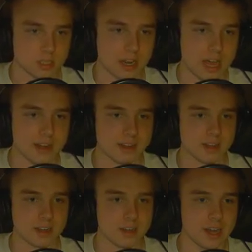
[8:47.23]
Nein,
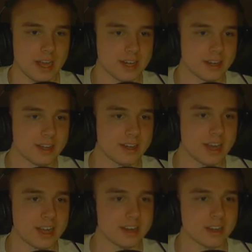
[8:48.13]
nein,
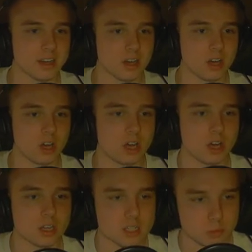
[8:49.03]
nein.
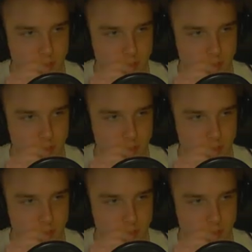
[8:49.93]
Oh, zum